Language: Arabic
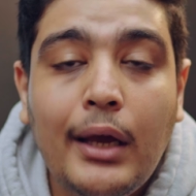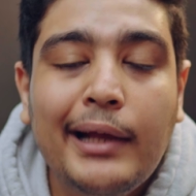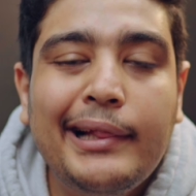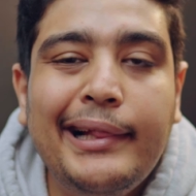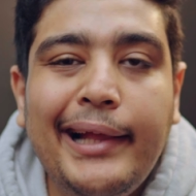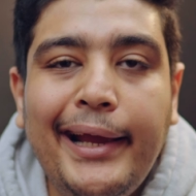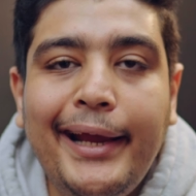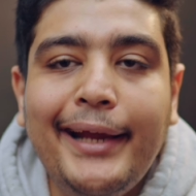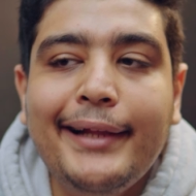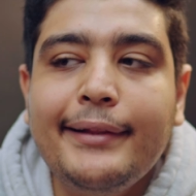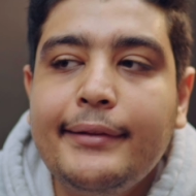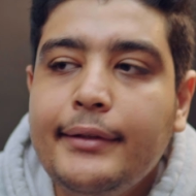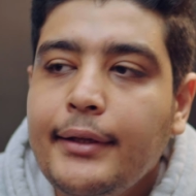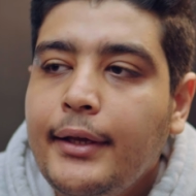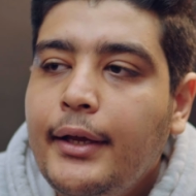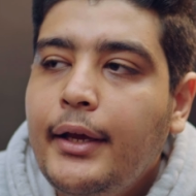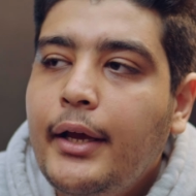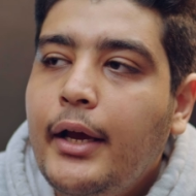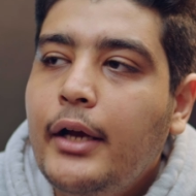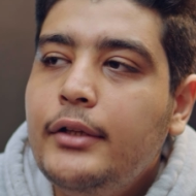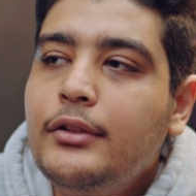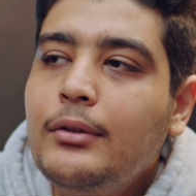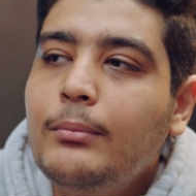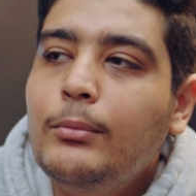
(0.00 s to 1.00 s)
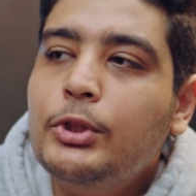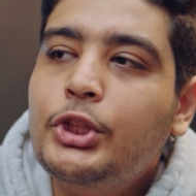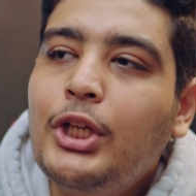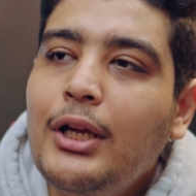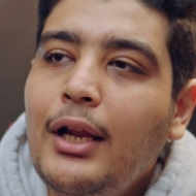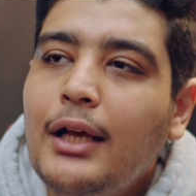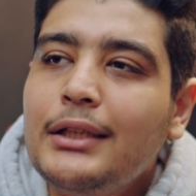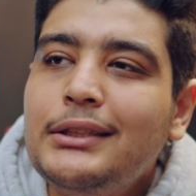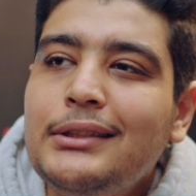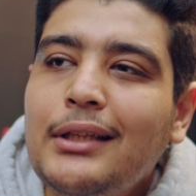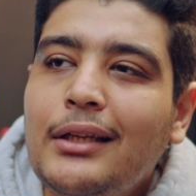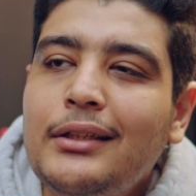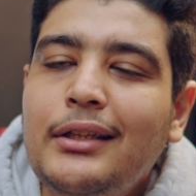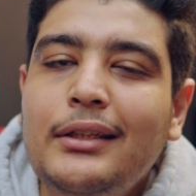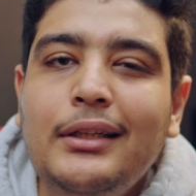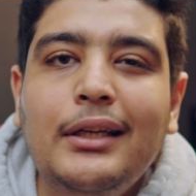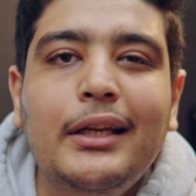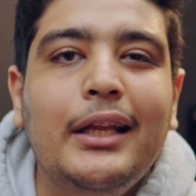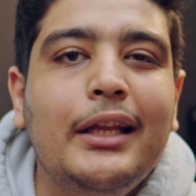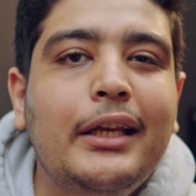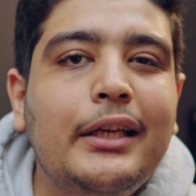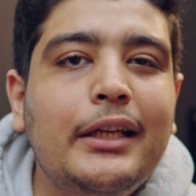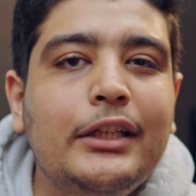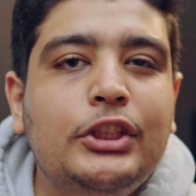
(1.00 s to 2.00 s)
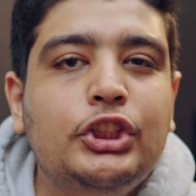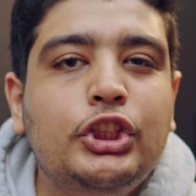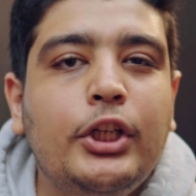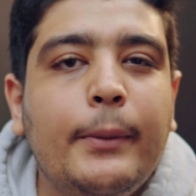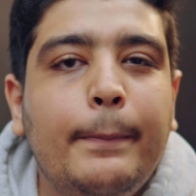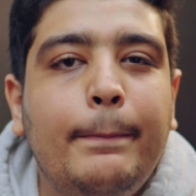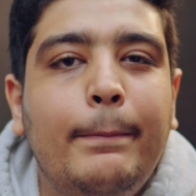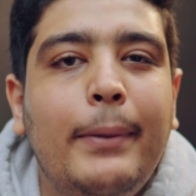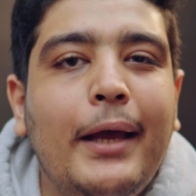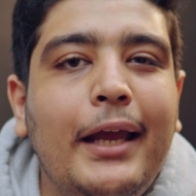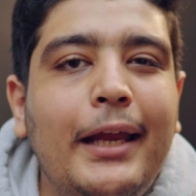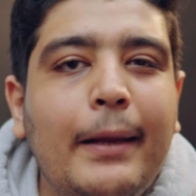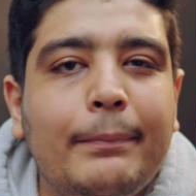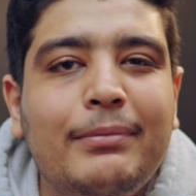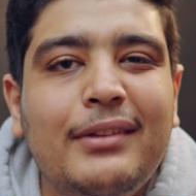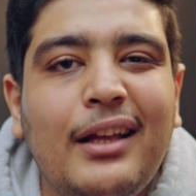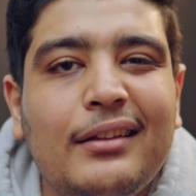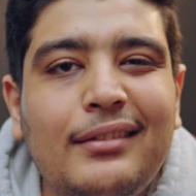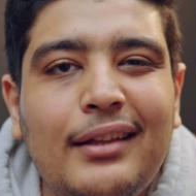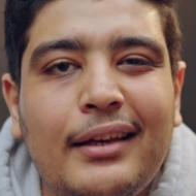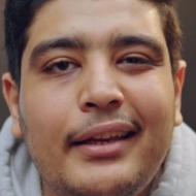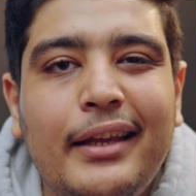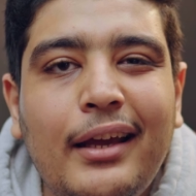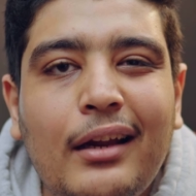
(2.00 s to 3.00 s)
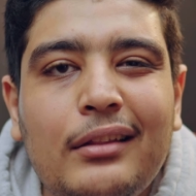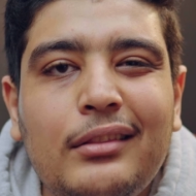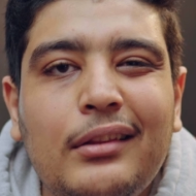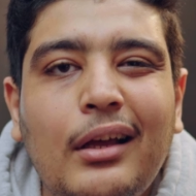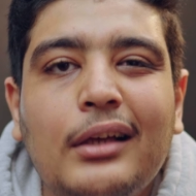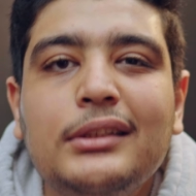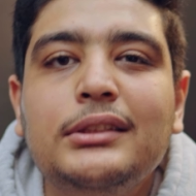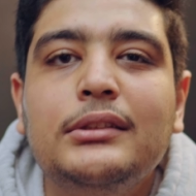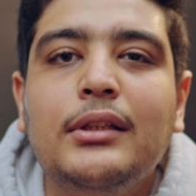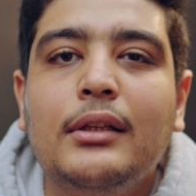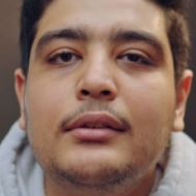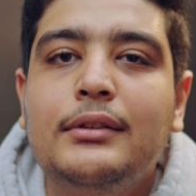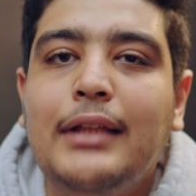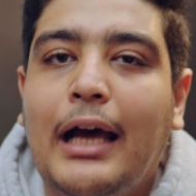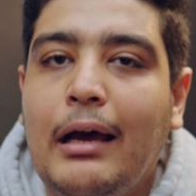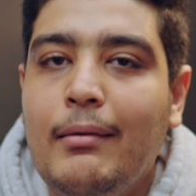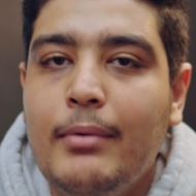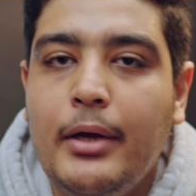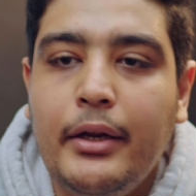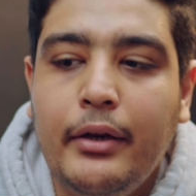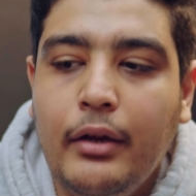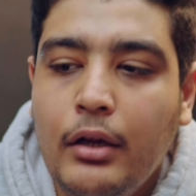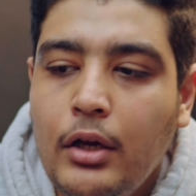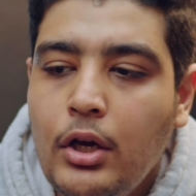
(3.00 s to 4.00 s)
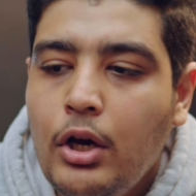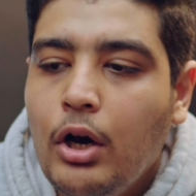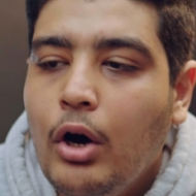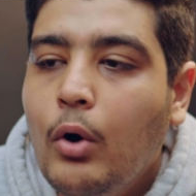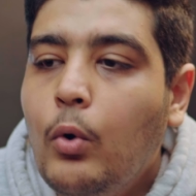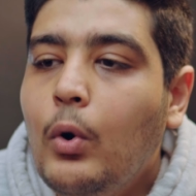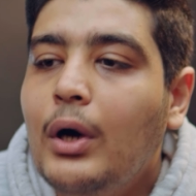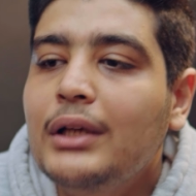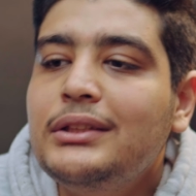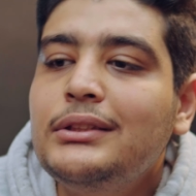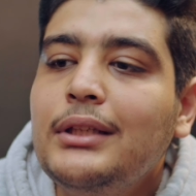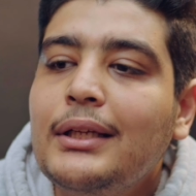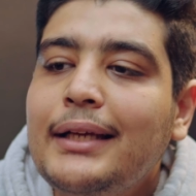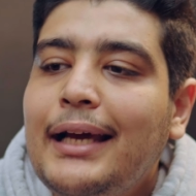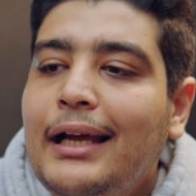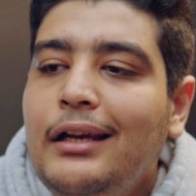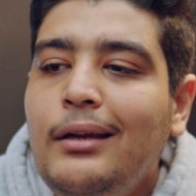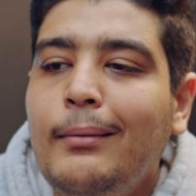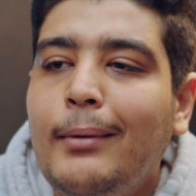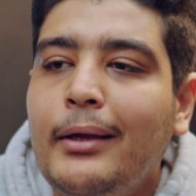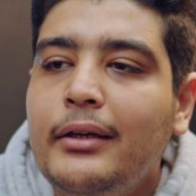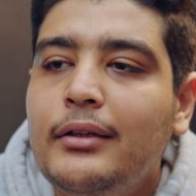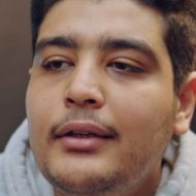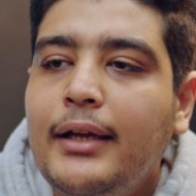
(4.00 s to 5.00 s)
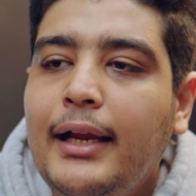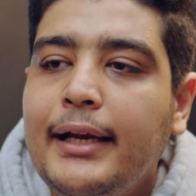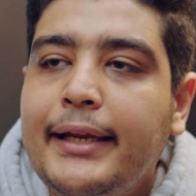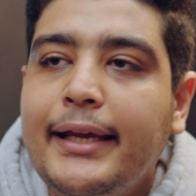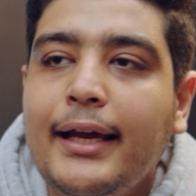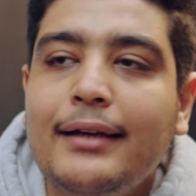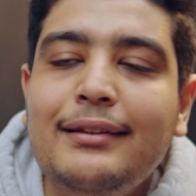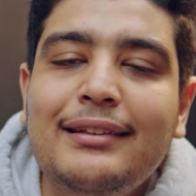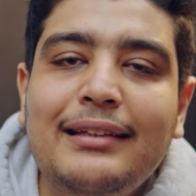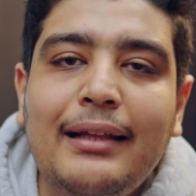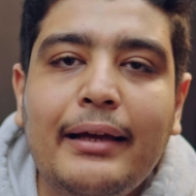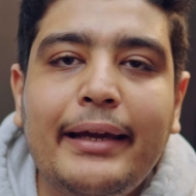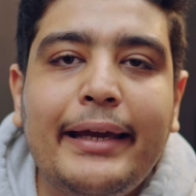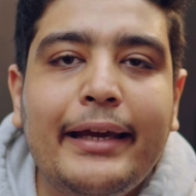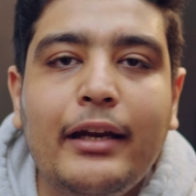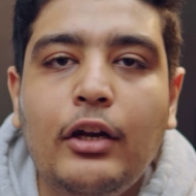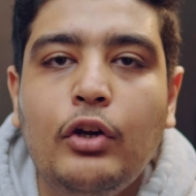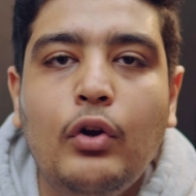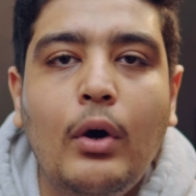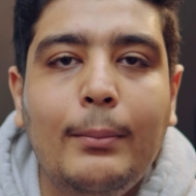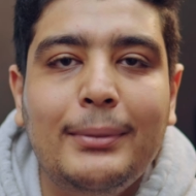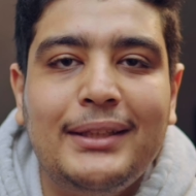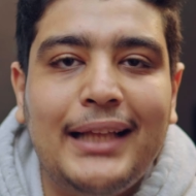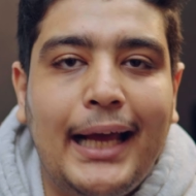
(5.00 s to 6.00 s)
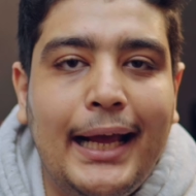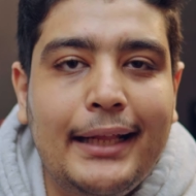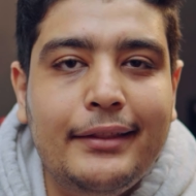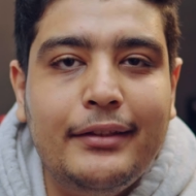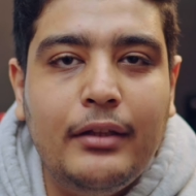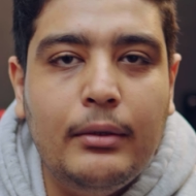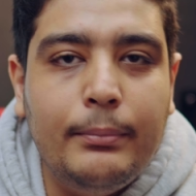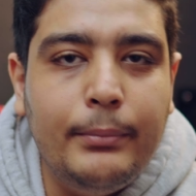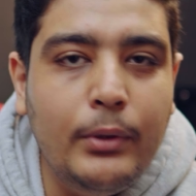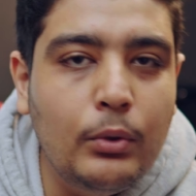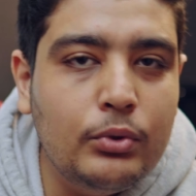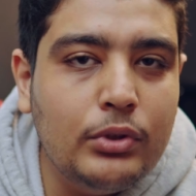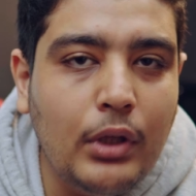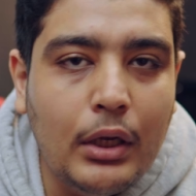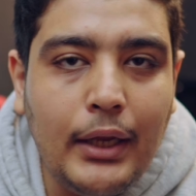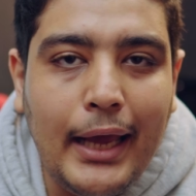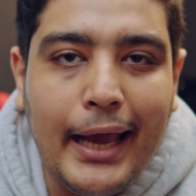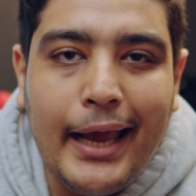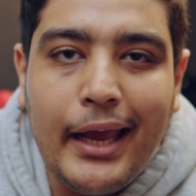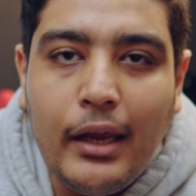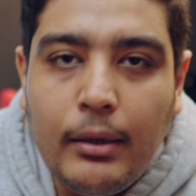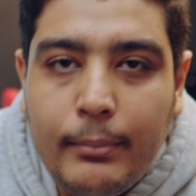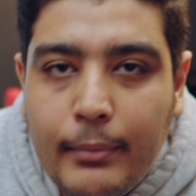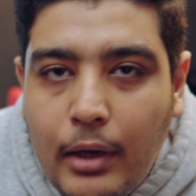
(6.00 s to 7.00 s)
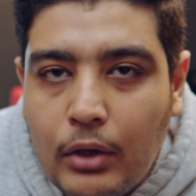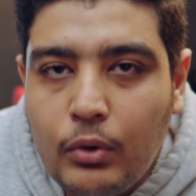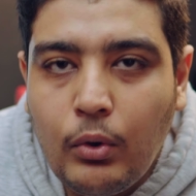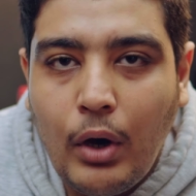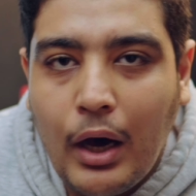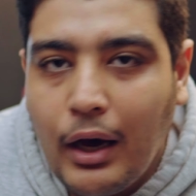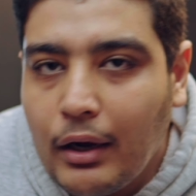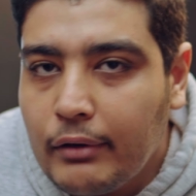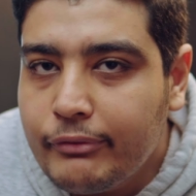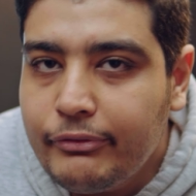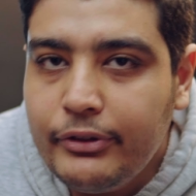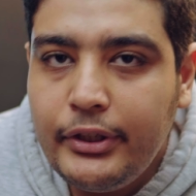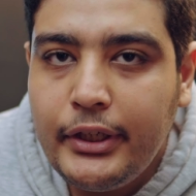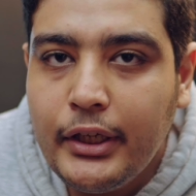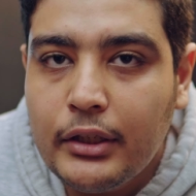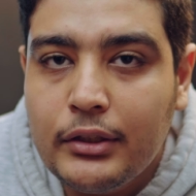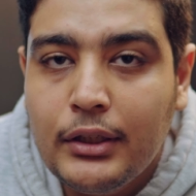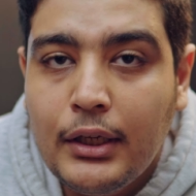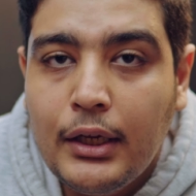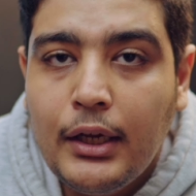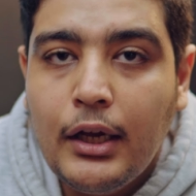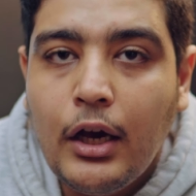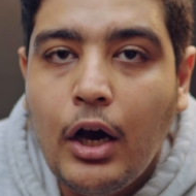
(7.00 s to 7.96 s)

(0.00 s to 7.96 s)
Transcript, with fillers: لقيت ان المشكله اصلا ان التشبايه بتاعت الكارت اصلا تعبانه هو اصلا غالبا الكارت ده غير ان هو متعدل بيه وطالع ايمانه حرفيا